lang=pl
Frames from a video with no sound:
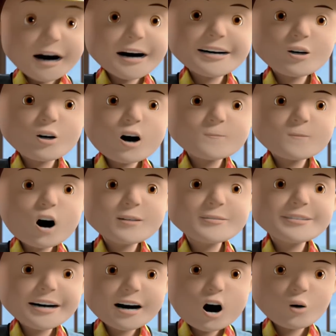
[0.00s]
Cześć, Robo
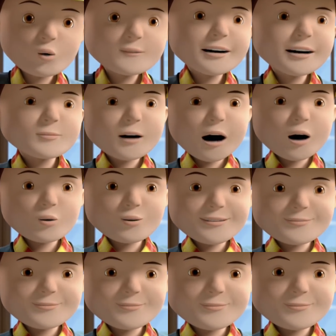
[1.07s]
Leo
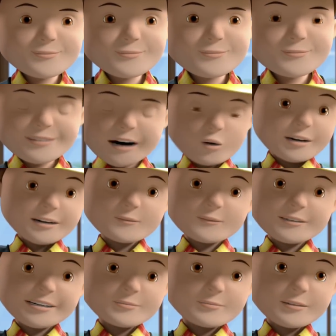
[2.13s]
3000. Powiedz
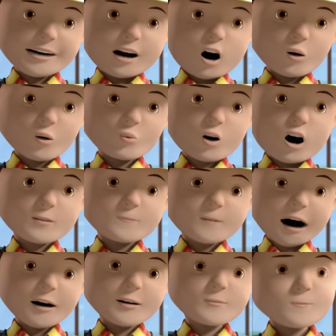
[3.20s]
prawdziwemu Leo,
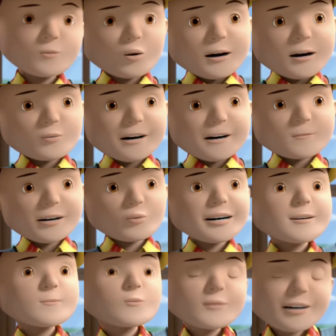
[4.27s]
żeby wrócił i
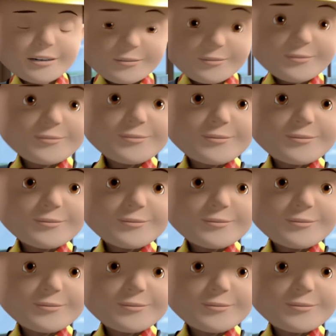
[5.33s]
założył wiertło.